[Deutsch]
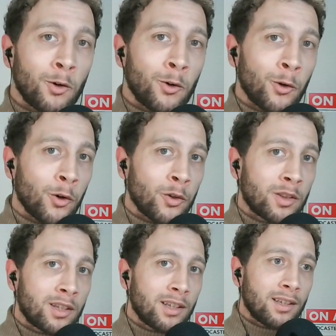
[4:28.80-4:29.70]

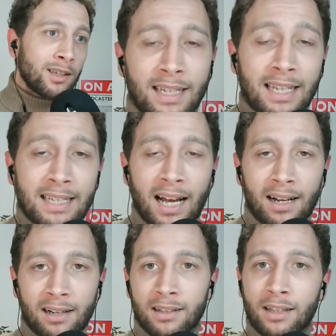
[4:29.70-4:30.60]
Und
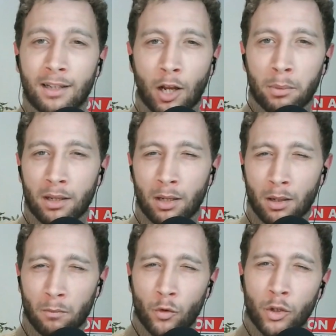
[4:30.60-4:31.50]
genial, ich glaube, ich
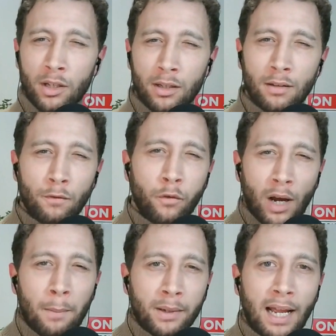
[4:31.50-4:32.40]
würde
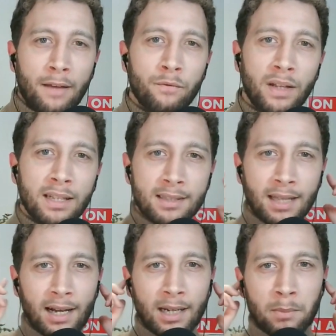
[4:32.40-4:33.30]
vorab greifen, wenn ich
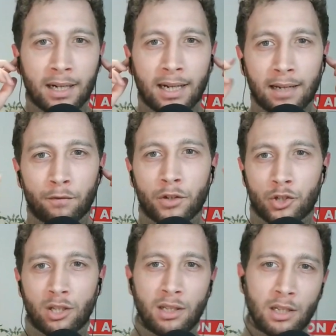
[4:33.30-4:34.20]
sage, man kann
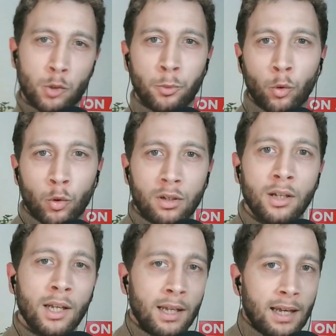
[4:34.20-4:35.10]
verschiedene Spuren
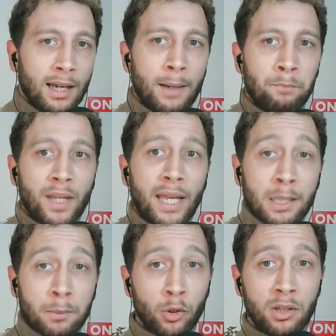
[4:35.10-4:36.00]
ähm,
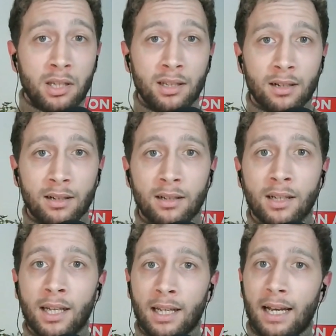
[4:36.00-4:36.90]
exportieren,
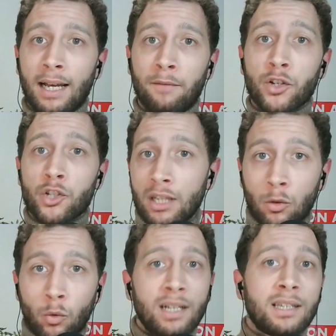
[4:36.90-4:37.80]
äh, verschiedene
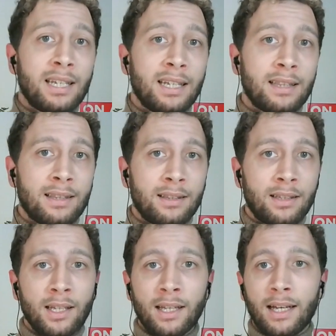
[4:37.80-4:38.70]
Qualitäten,
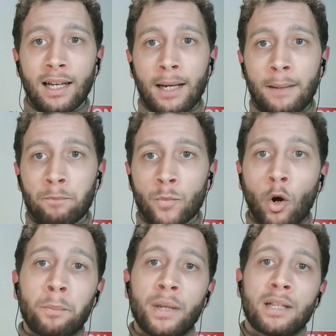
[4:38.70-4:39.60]
ähm,
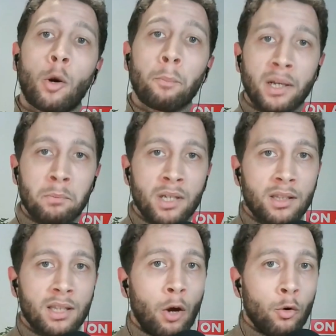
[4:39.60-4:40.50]
ob jetzt
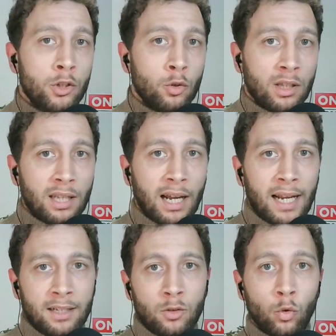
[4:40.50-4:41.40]
komprimierte
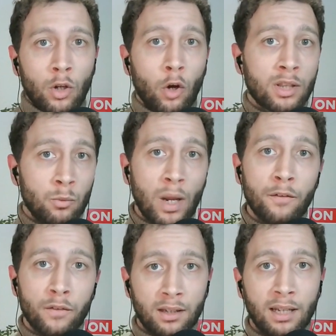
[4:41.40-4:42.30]
Audiodateien oder auch die
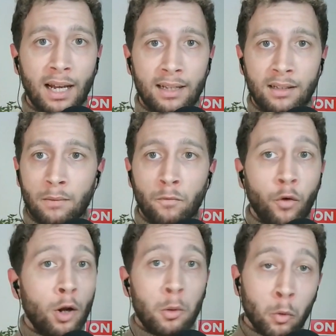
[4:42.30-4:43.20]
Wave-Dateien im
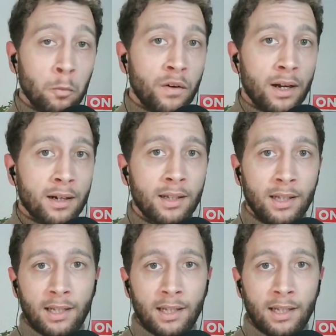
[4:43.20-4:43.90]
vollen Umfang.